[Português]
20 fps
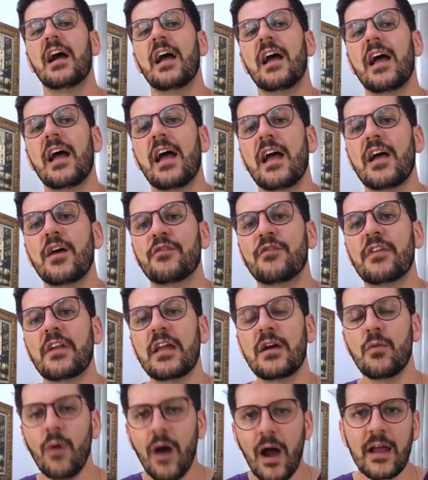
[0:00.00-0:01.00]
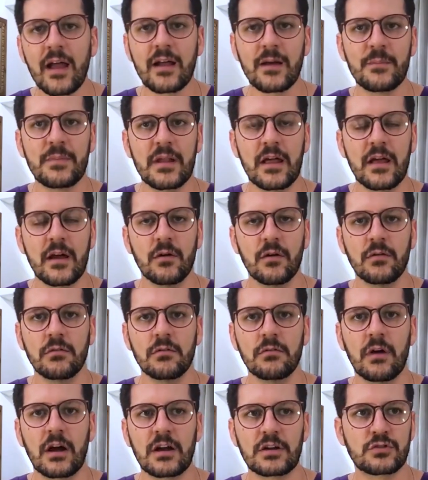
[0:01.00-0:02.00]
É, eu falei, uai,
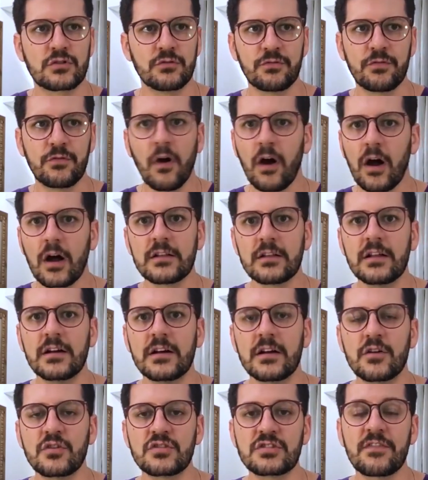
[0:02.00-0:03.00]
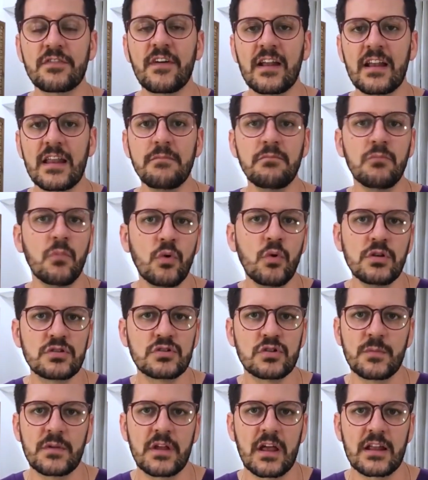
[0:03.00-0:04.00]
Gabriel, acho foda. Eu já falei
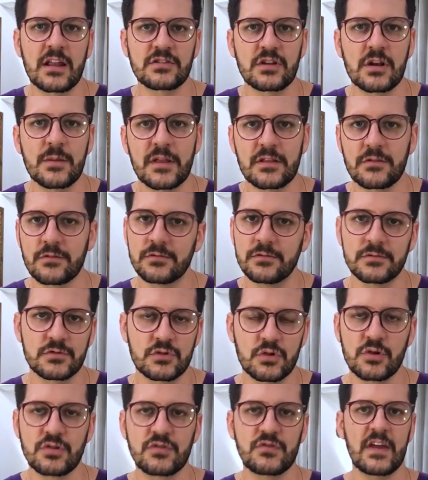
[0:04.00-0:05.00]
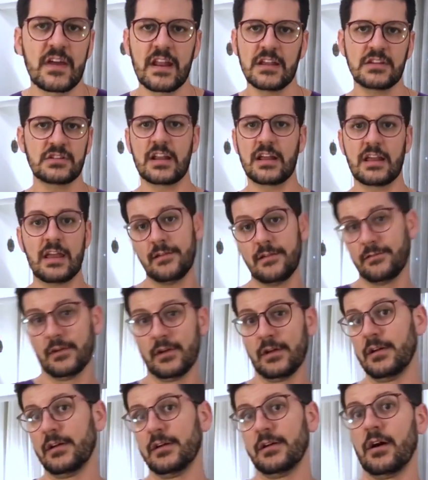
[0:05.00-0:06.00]
muito sobre relacionamento diferente, né? Quem,
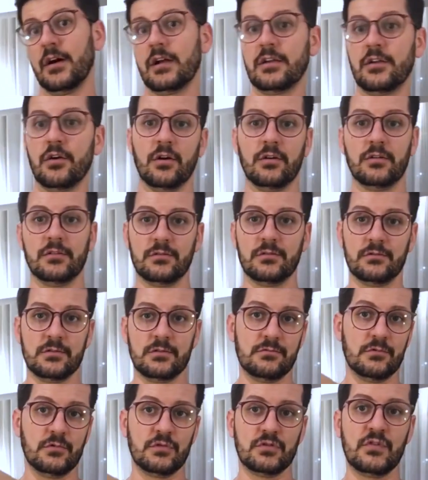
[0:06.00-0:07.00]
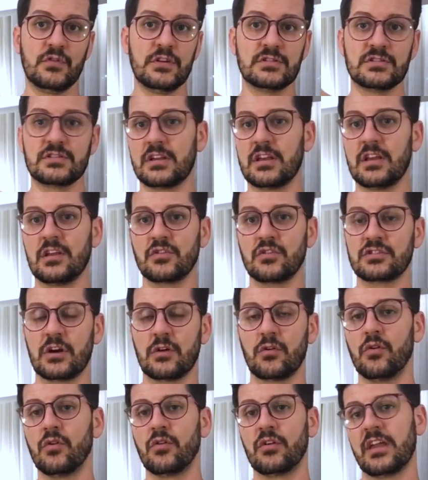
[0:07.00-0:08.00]
aqui, ó, os vídeos aqui que eu
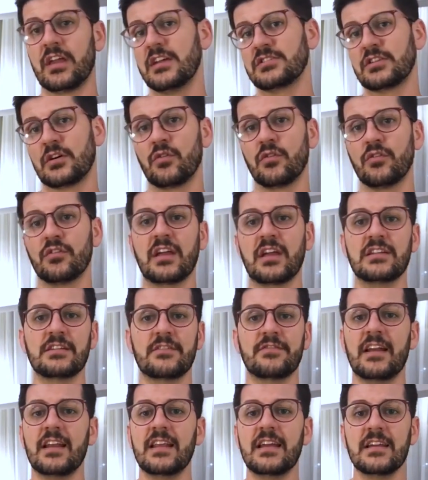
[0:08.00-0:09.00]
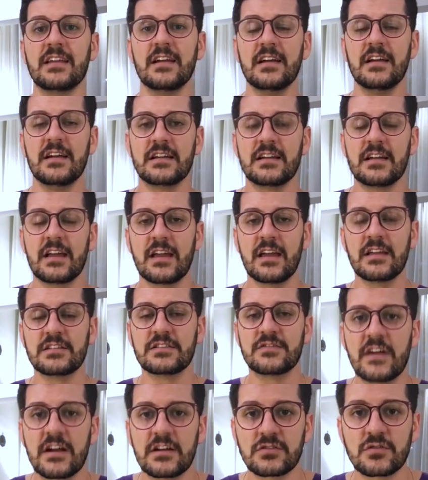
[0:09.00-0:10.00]
já coloquei, já coloquei, já falei é,
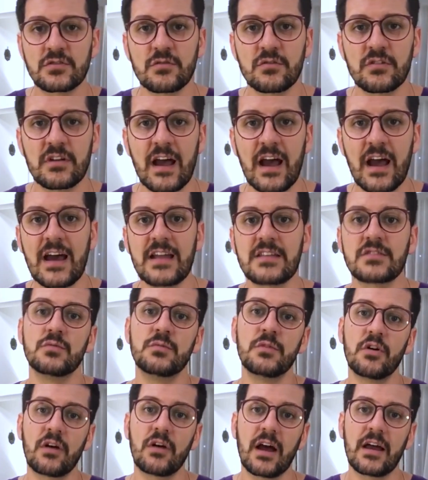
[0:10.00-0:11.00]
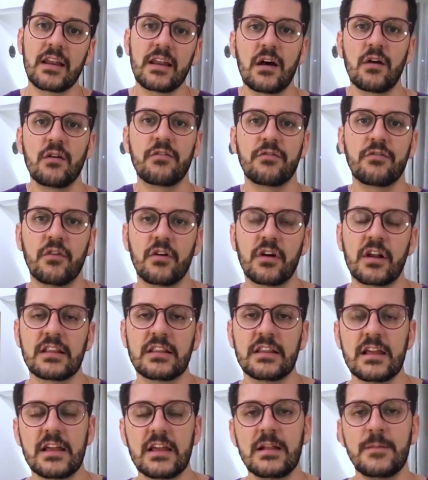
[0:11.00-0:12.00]
em diversos lugares, no meu canal e fora
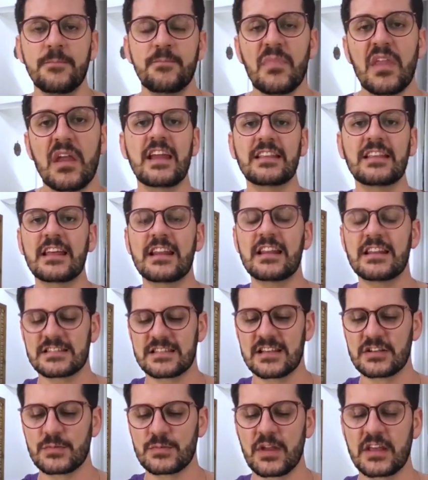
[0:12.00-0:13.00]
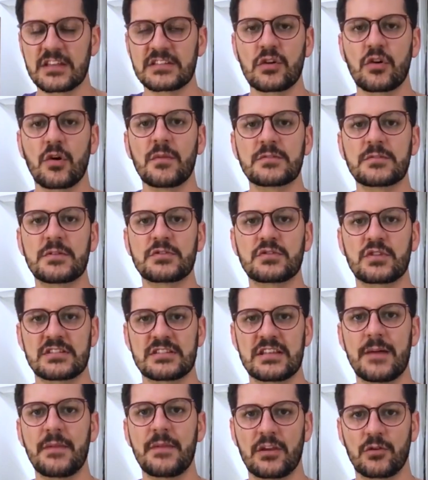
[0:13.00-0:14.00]
dele. É interessante, porque assim, como as
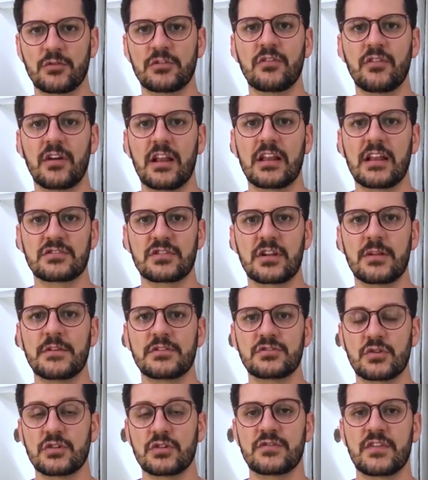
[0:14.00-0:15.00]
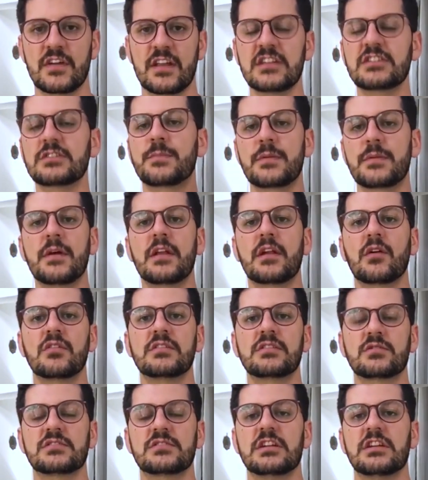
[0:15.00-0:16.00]
pessoas sabem que eu tenho um relacionamento soro diferente, a primeira
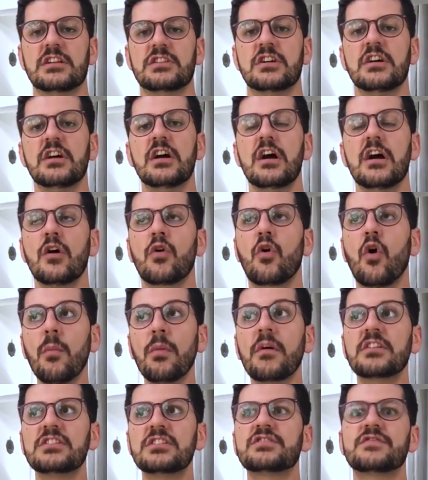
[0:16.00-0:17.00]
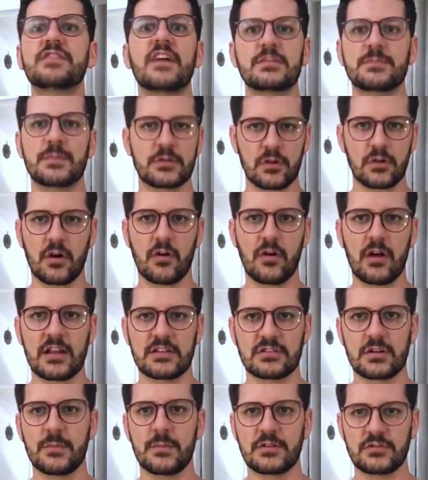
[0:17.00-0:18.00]
coisa é o seguinte, como que a gente faz para tocar um
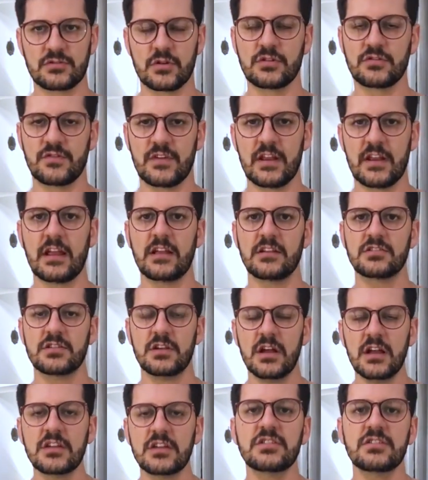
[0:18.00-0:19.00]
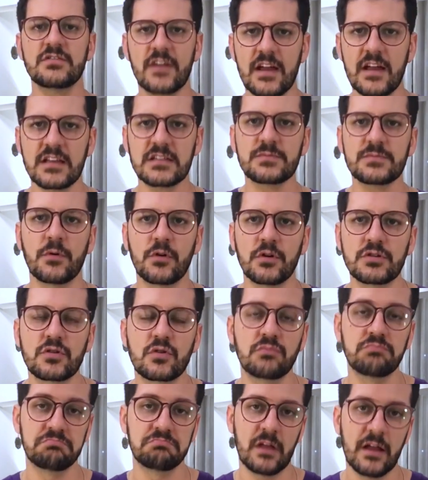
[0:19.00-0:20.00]
relacionamento soro diferente? Aí a gente vai e
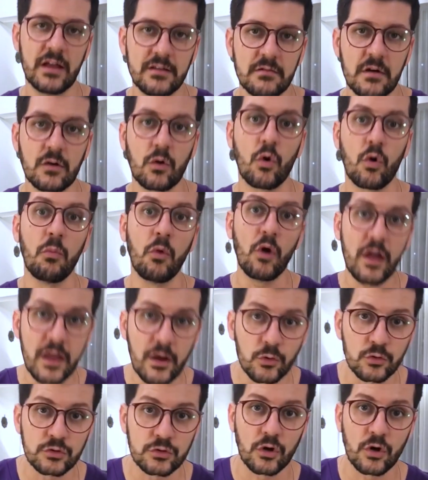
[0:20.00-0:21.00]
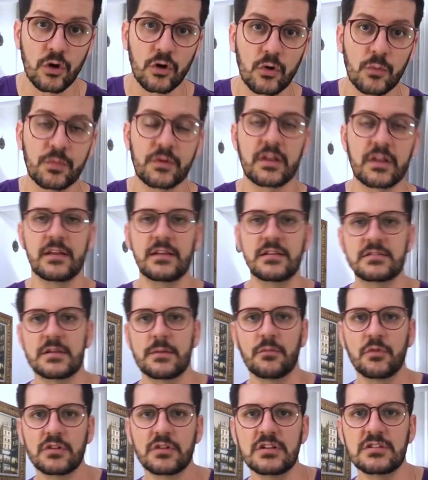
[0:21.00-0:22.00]
responde, né, como eu toco, porque
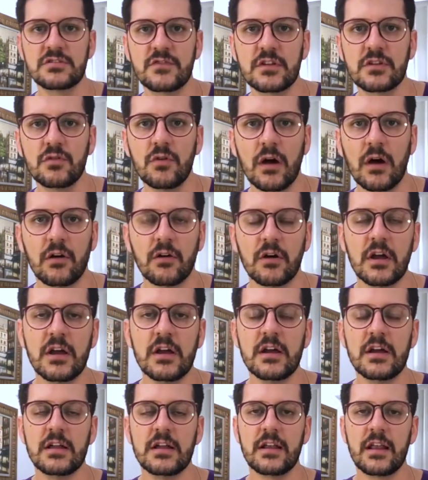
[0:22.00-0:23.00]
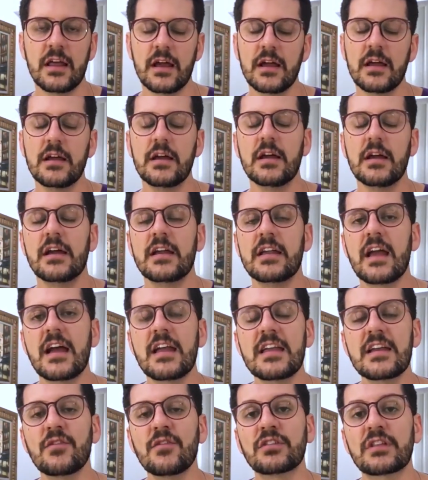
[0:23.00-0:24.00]
isso é muito individual, né? E
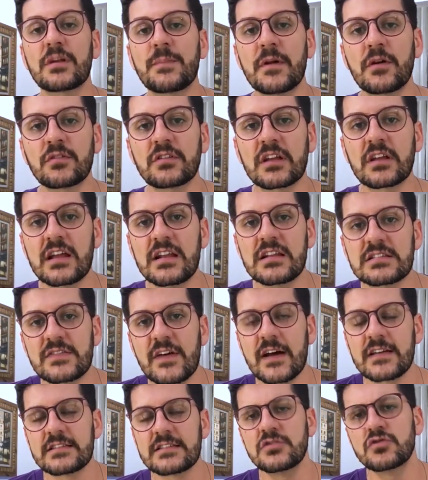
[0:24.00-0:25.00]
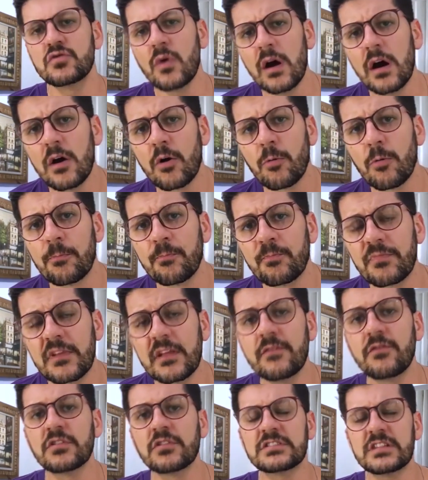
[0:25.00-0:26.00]
aí outra pergunta que eles fazem, João,
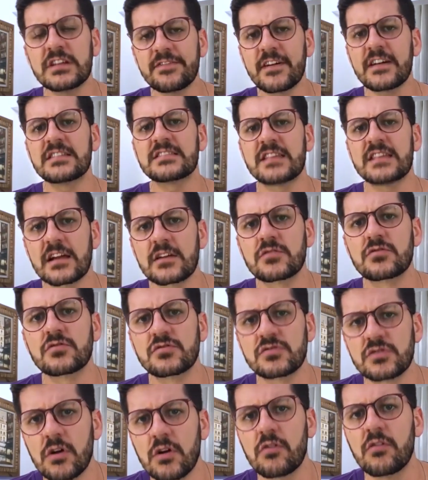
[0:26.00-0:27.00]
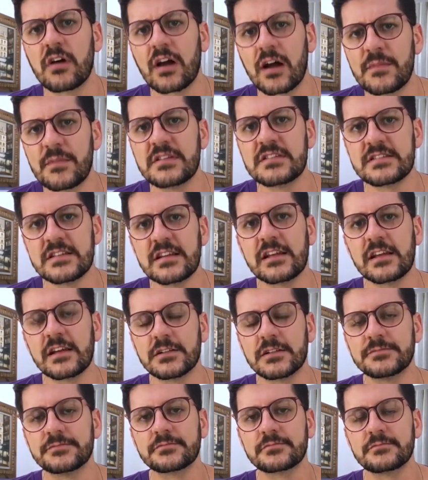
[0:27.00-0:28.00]
e você faz sexo só com
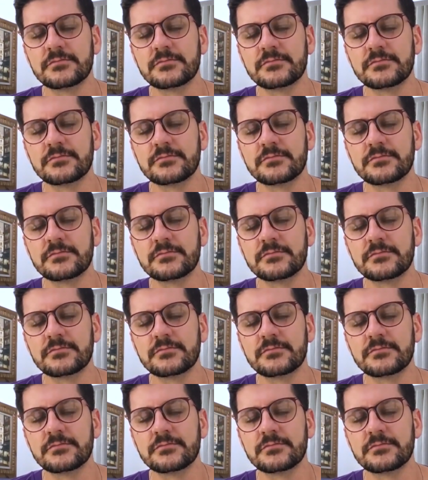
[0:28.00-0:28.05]
camisinha?